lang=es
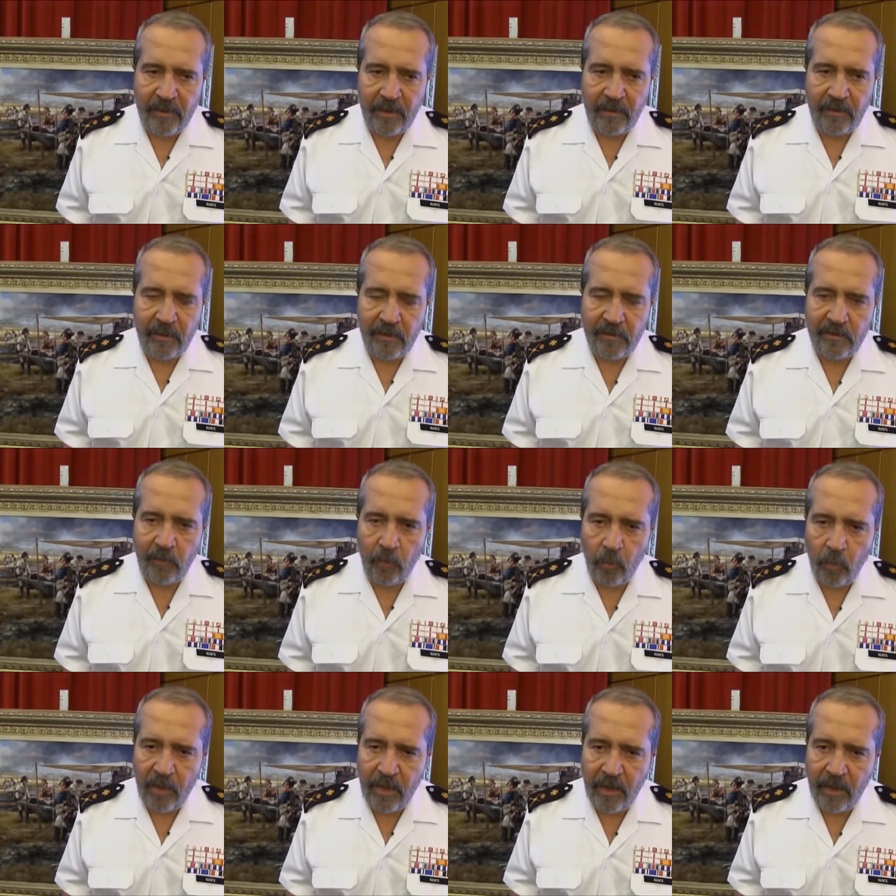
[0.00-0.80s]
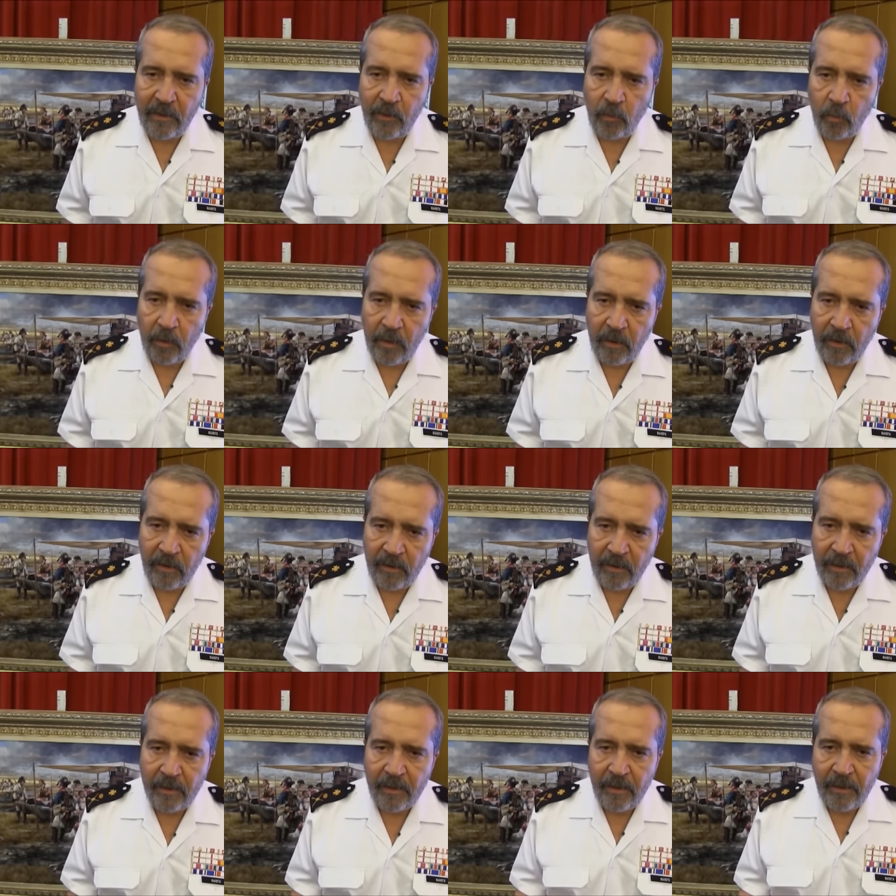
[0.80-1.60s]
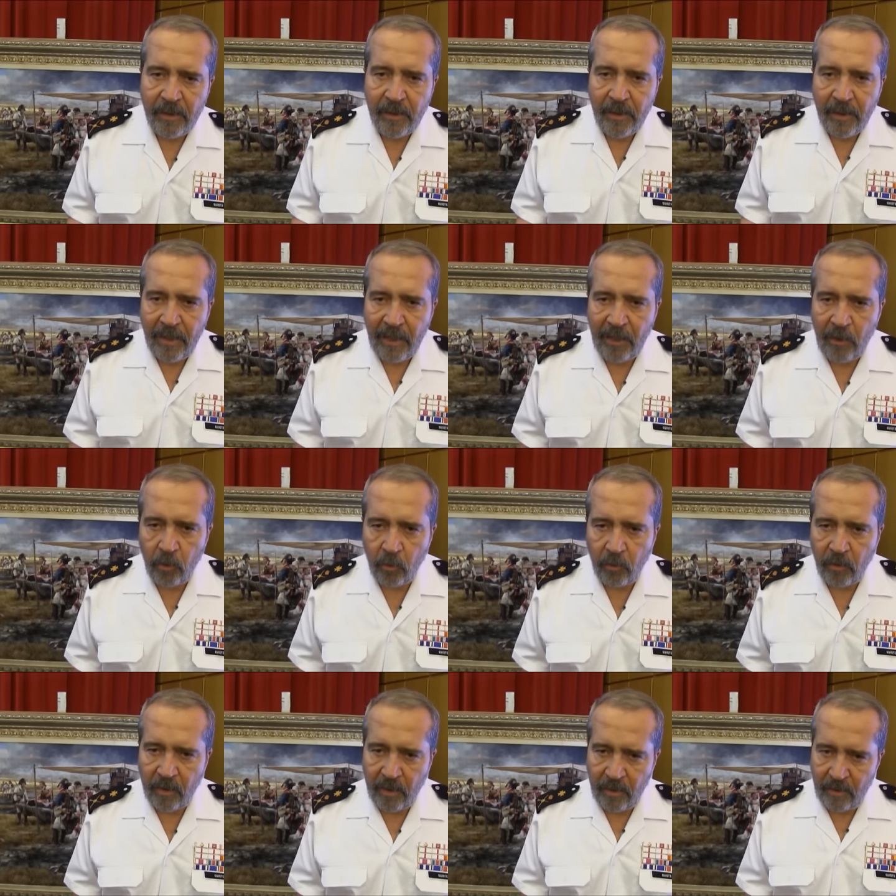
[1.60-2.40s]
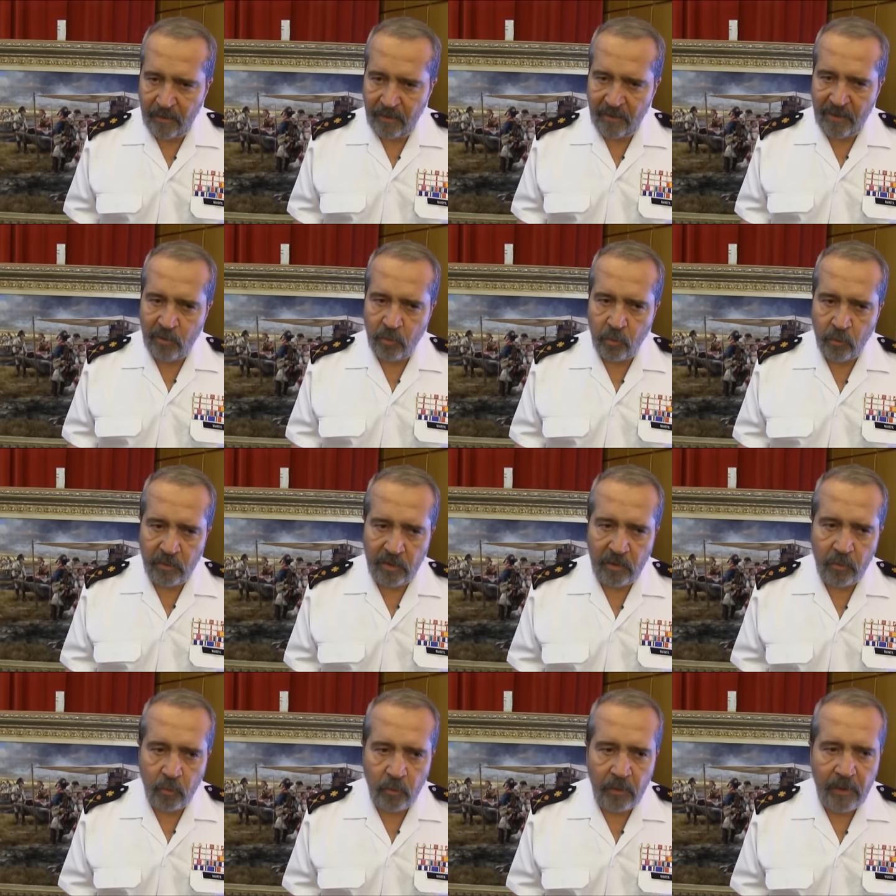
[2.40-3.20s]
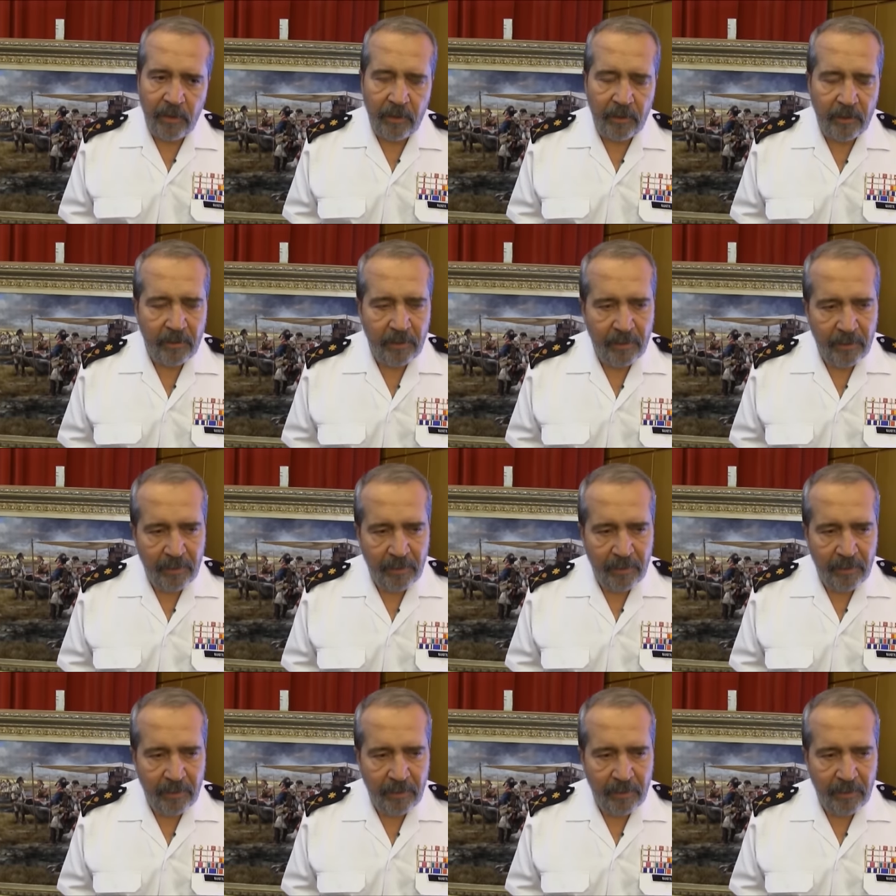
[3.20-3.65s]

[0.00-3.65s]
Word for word: de hacer cirugía de urgencia en Lorca, de sustituir